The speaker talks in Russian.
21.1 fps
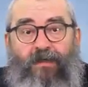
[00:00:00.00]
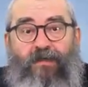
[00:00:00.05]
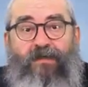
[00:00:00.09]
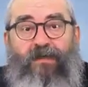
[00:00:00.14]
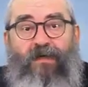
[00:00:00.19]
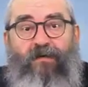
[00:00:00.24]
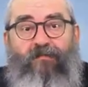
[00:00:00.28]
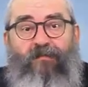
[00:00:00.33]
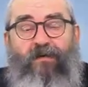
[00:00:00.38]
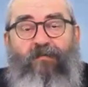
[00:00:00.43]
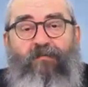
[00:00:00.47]

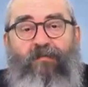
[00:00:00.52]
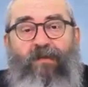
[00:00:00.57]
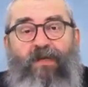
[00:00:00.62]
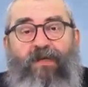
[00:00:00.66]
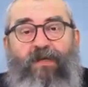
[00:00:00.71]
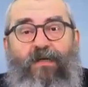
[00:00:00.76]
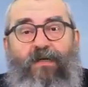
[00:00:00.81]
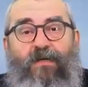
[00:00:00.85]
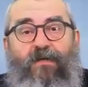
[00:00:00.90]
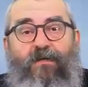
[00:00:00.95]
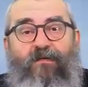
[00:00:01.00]
тем не
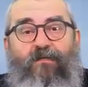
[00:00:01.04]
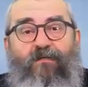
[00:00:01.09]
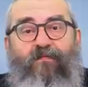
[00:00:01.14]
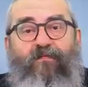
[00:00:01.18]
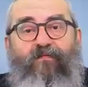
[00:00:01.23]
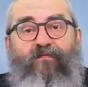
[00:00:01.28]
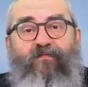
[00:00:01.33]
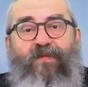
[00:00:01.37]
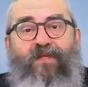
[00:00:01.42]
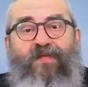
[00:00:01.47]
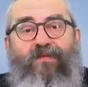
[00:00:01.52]
менее
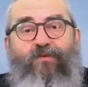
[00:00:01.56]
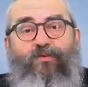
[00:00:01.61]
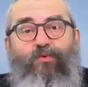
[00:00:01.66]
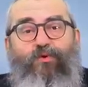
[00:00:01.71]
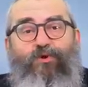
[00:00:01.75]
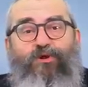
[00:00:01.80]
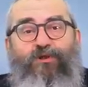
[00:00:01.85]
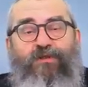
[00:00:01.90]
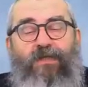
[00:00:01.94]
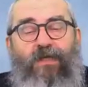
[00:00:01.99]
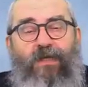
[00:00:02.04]
на
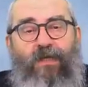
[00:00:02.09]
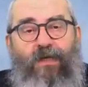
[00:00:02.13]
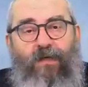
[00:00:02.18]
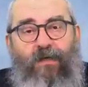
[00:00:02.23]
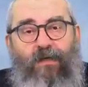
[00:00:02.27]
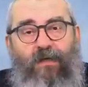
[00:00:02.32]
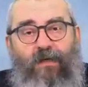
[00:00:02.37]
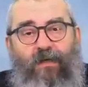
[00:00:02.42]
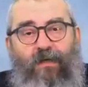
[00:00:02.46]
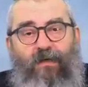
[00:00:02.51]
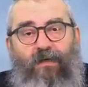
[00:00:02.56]
душе
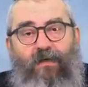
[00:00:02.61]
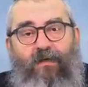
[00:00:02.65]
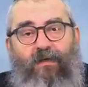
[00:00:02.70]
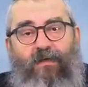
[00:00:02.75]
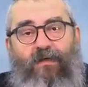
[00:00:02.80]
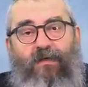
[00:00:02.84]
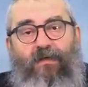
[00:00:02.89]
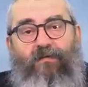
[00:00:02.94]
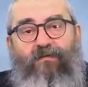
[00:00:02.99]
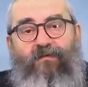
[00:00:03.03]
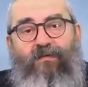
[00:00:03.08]

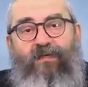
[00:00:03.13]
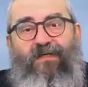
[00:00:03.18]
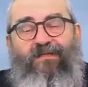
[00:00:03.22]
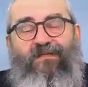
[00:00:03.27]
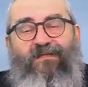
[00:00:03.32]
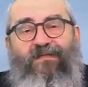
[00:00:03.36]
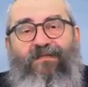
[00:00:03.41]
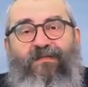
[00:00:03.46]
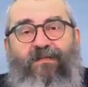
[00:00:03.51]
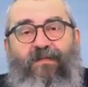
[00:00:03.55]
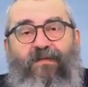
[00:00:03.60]
и в нас
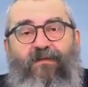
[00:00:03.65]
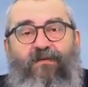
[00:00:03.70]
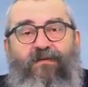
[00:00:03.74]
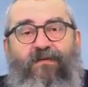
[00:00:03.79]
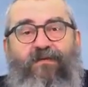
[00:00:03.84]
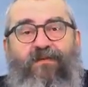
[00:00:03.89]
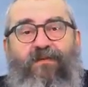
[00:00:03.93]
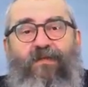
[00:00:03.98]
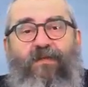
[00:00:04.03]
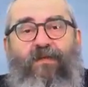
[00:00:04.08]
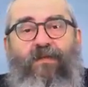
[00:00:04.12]

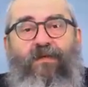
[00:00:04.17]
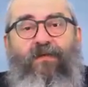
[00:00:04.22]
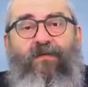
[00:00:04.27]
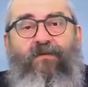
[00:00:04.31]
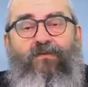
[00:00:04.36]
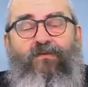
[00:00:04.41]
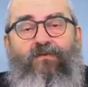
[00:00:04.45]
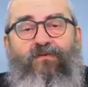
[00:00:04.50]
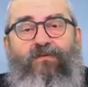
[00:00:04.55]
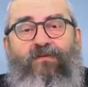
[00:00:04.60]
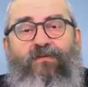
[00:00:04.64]
остается
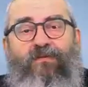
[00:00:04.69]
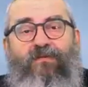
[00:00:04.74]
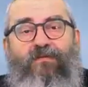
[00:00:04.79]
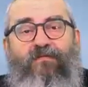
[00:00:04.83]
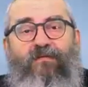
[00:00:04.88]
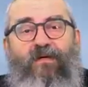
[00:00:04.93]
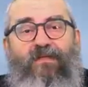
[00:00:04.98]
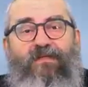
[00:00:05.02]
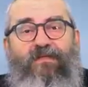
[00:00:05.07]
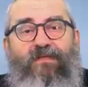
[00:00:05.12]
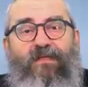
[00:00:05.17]
то, что
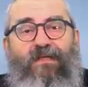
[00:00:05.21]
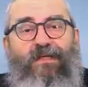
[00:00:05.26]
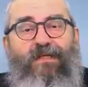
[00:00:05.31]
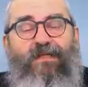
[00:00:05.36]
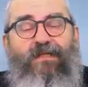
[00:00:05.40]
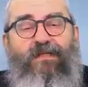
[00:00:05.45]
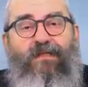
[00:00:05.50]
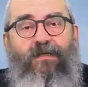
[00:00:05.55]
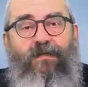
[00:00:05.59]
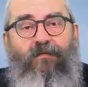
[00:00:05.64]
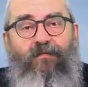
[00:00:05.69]
называется
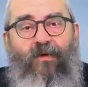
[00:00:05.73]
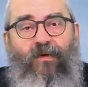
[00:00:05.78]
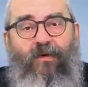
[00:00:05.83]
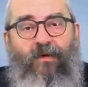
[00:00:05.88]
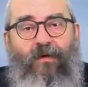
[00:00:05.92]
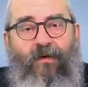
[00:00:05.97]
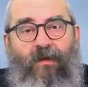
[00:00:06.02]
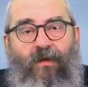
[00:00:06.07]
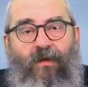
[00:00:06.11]
решимо.